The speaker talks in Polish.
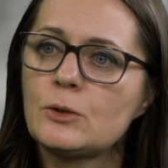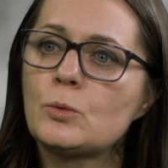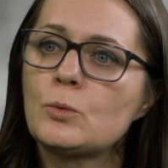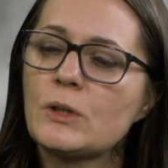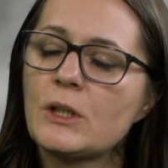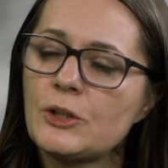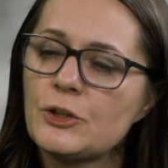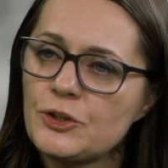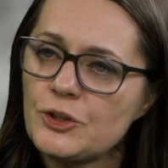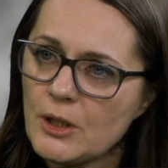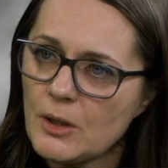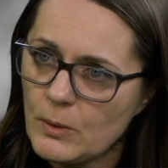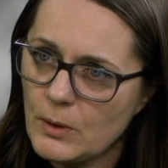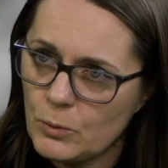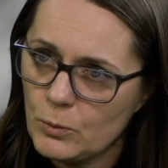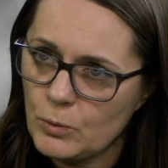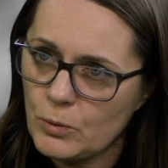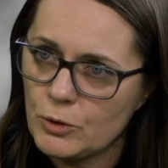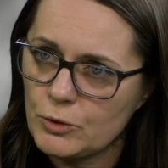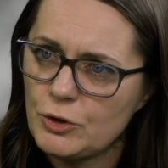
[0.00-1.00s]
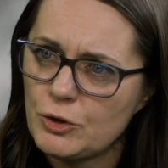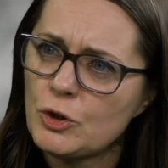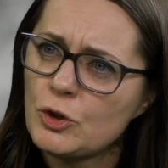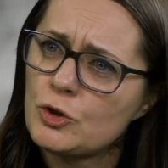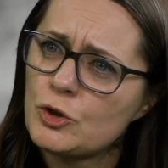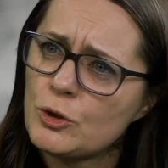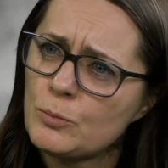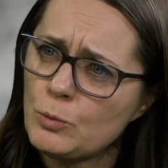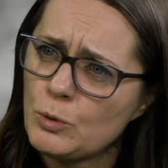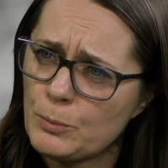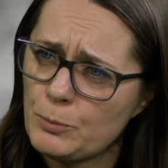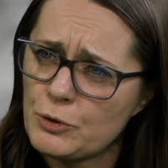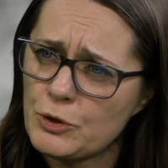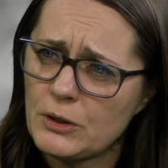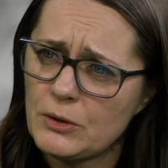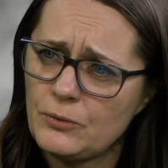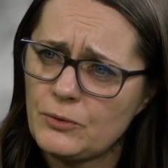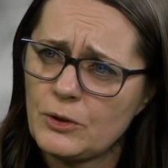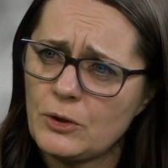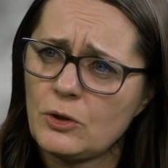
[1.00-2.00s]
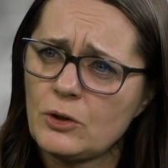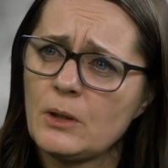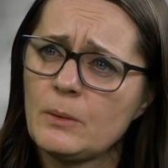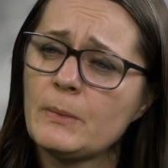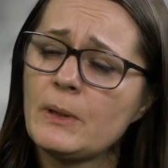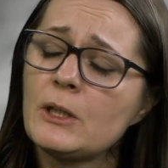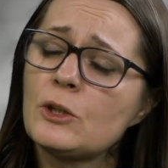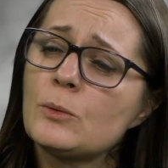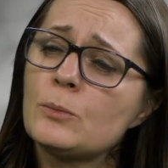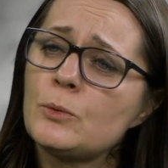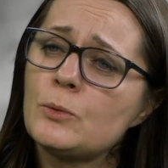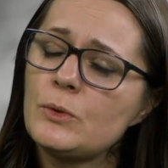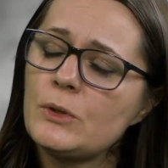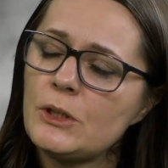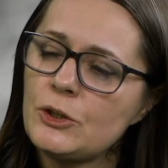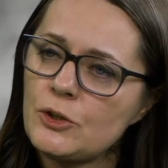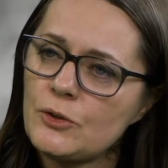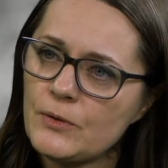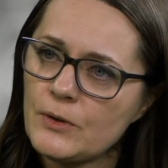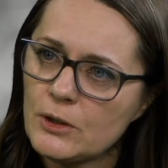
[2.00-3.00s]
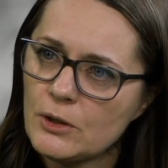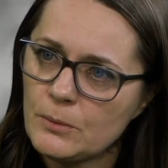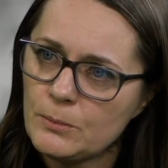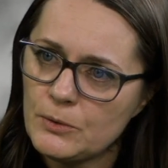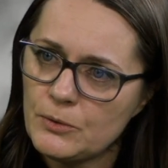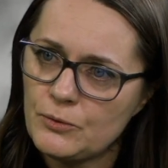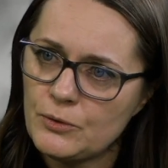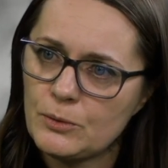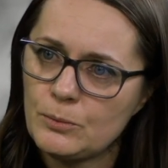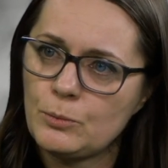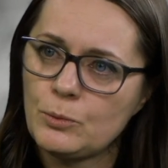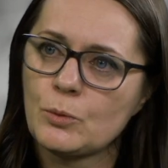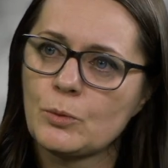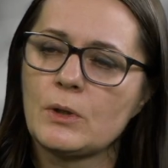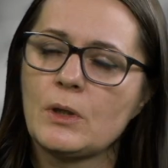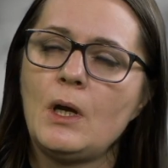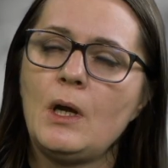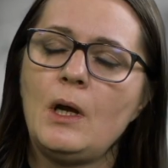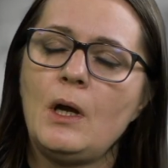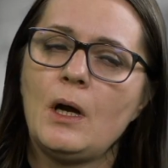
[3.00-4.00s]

która chciała urodzić, to jeszcze było przed wyrokiem, ale to był jej świadomy wybór.